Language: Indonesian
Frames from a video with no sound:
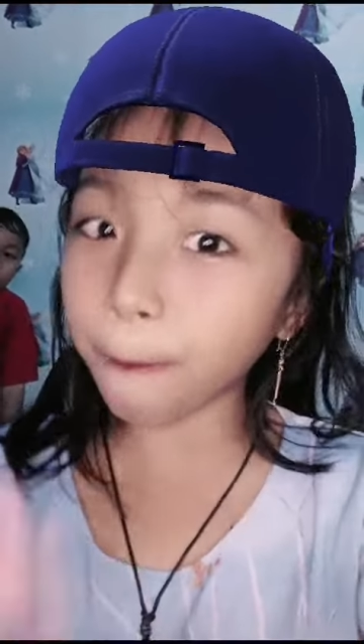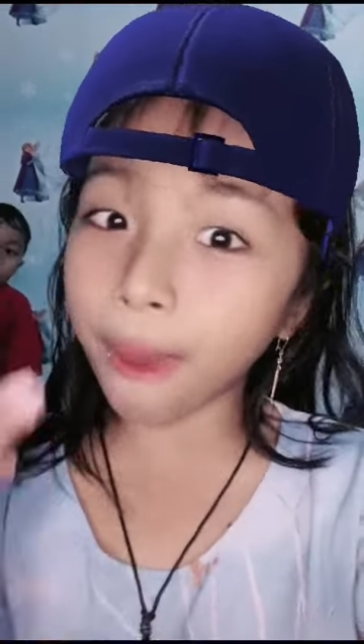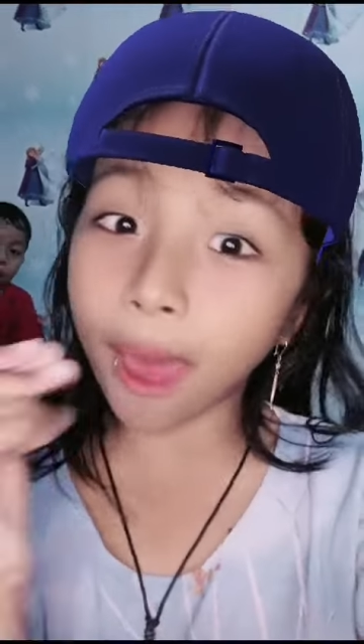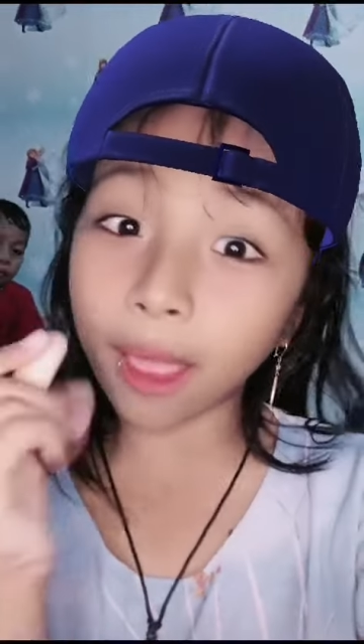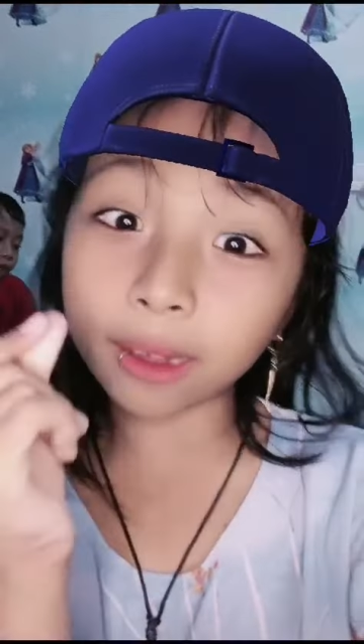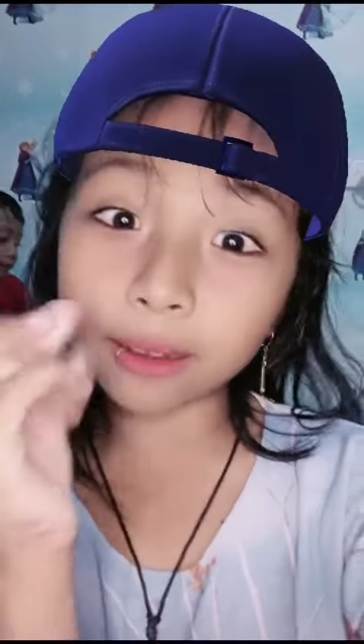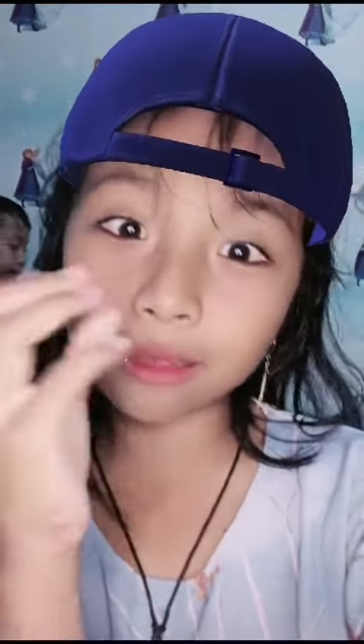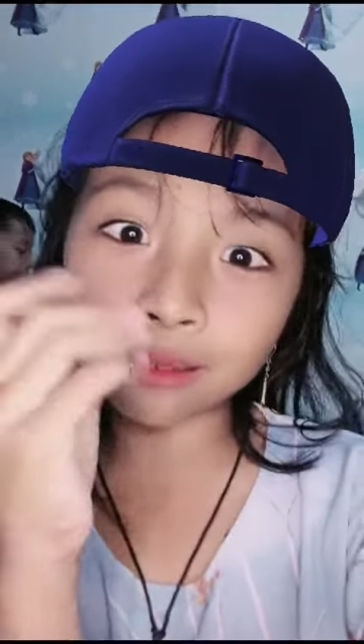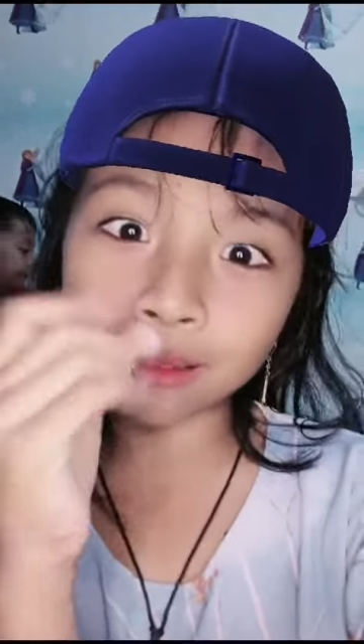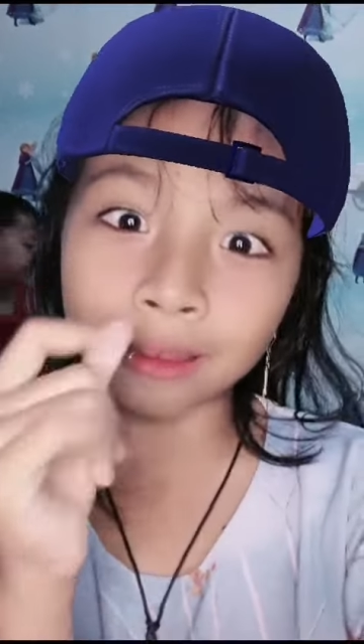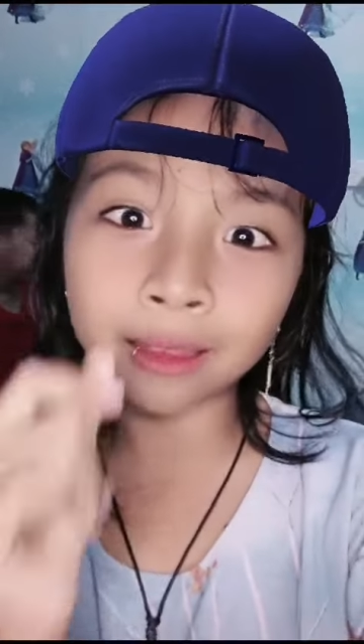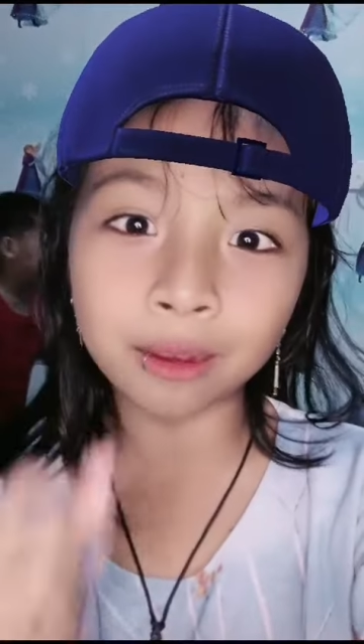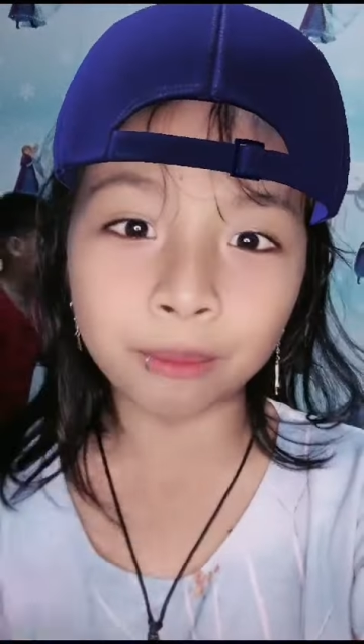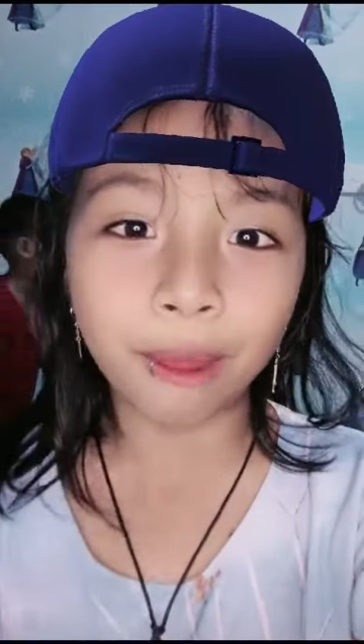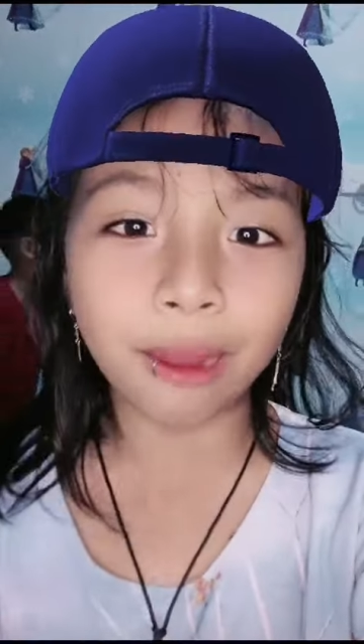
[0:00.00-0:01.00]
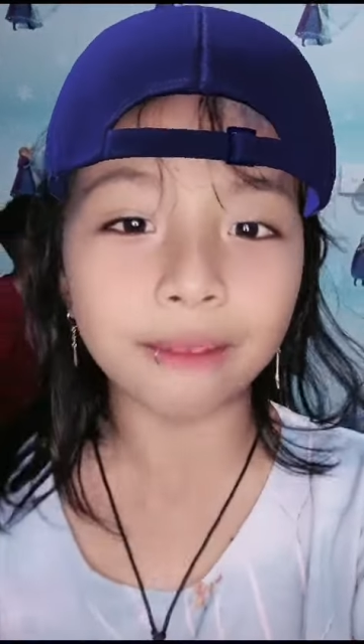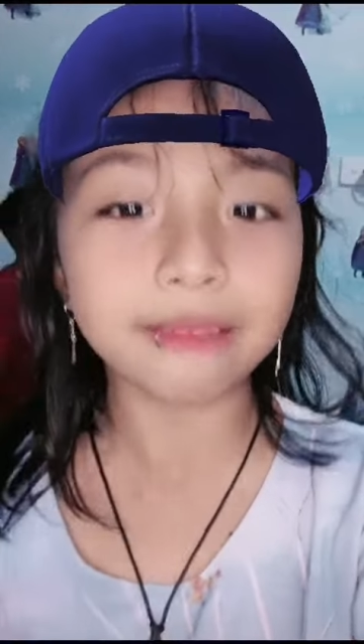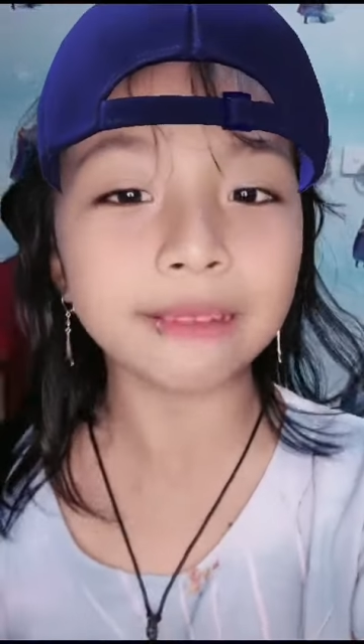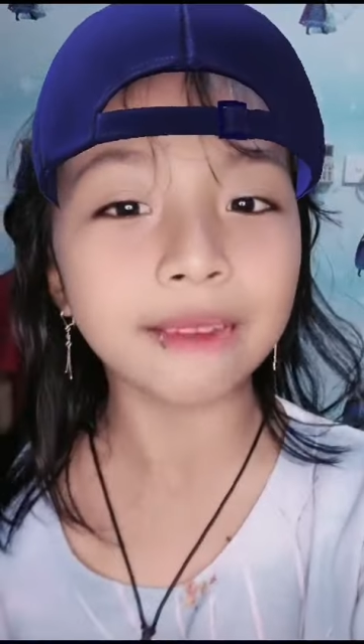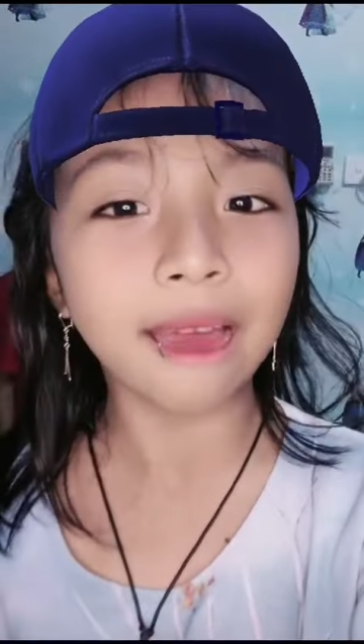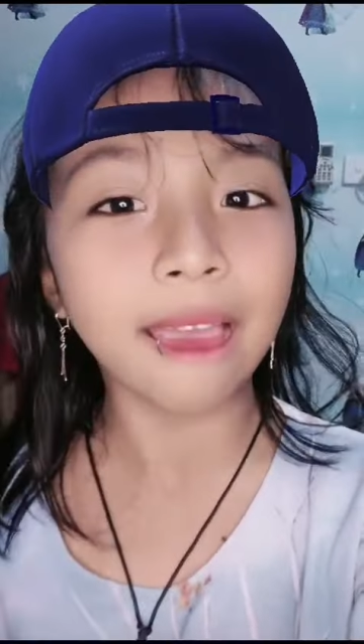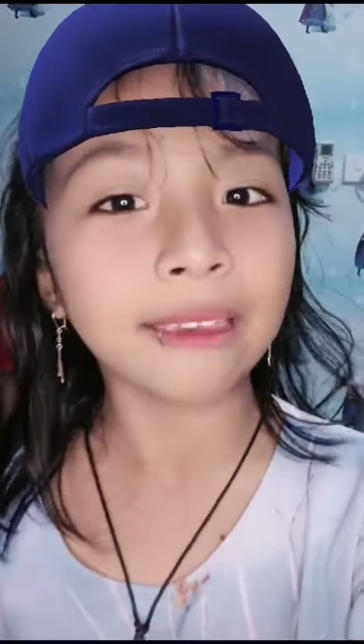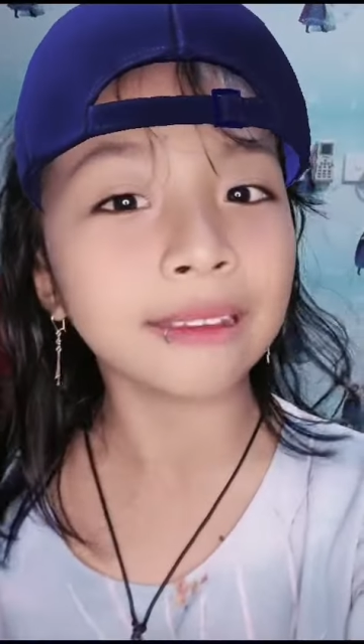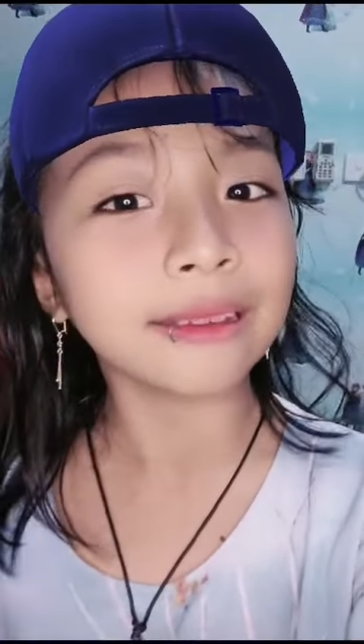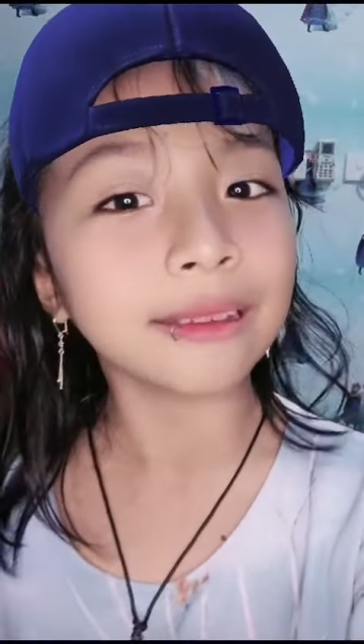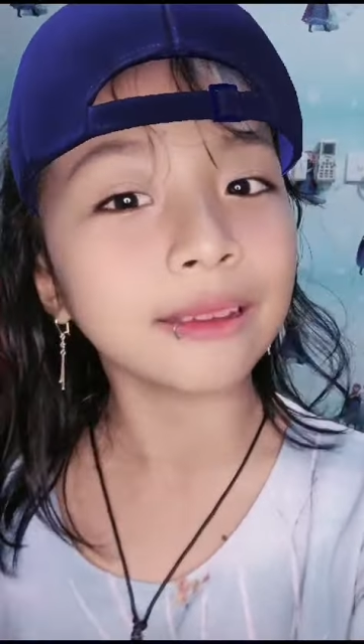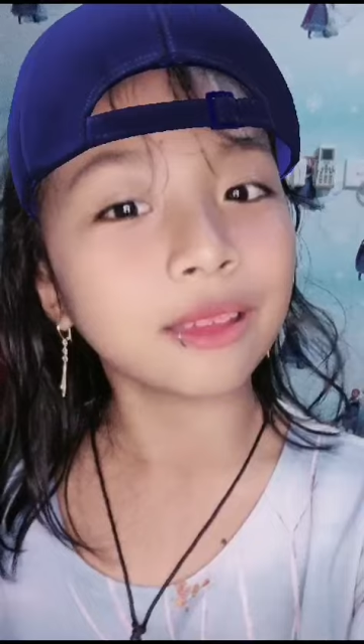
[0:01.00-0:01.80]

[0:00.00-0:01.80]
bensin bensin naik